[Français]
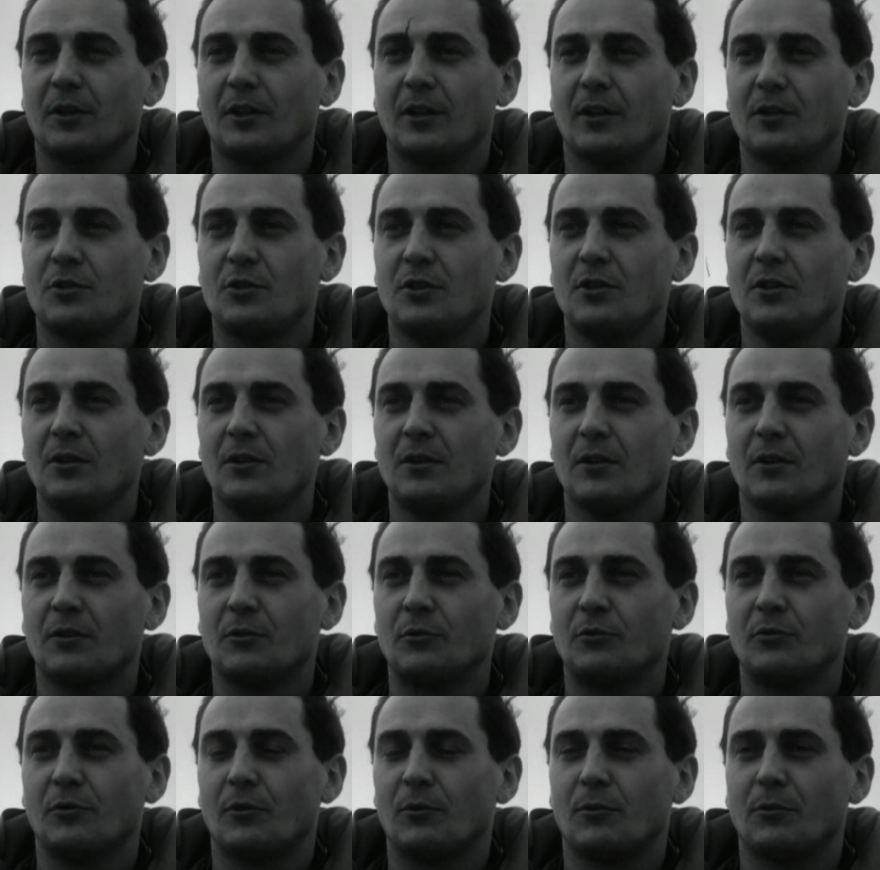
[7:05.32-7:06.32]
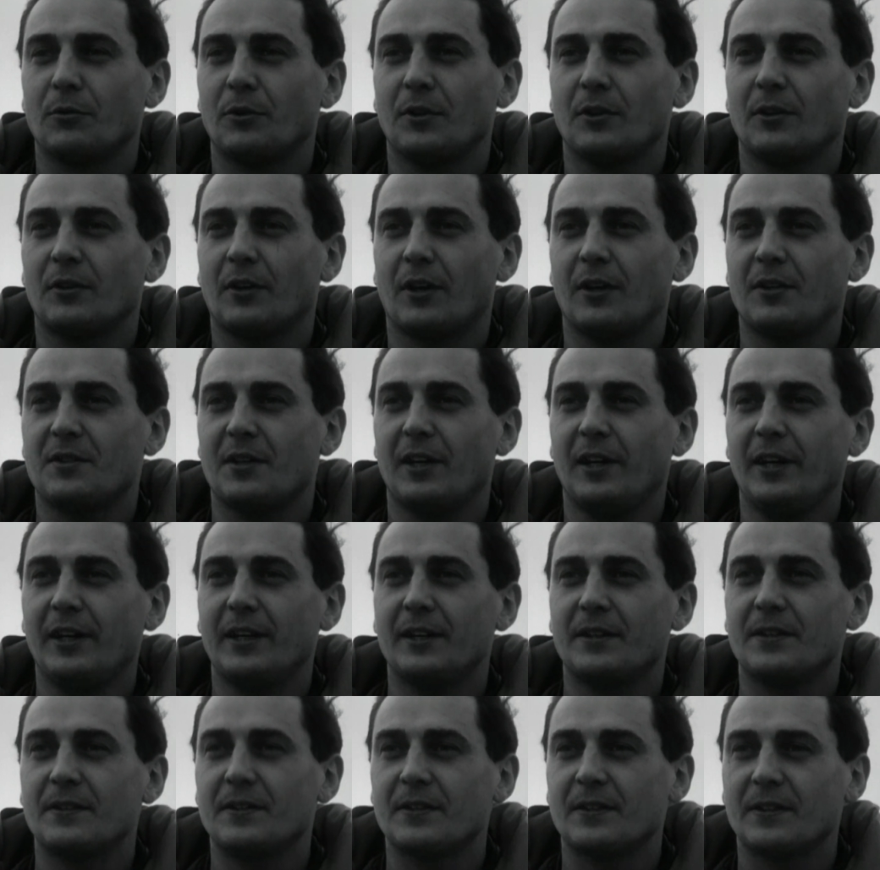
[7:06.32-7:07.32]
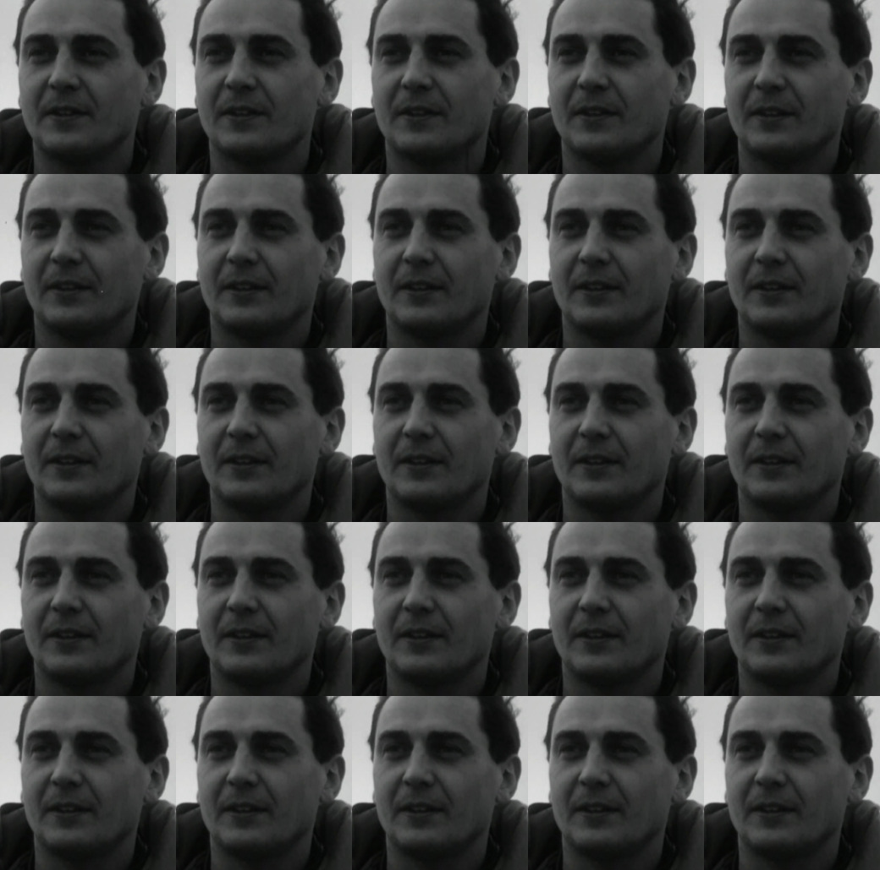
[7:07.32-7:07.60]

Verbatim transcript: de réagir. Au fond, on est très à l'aise.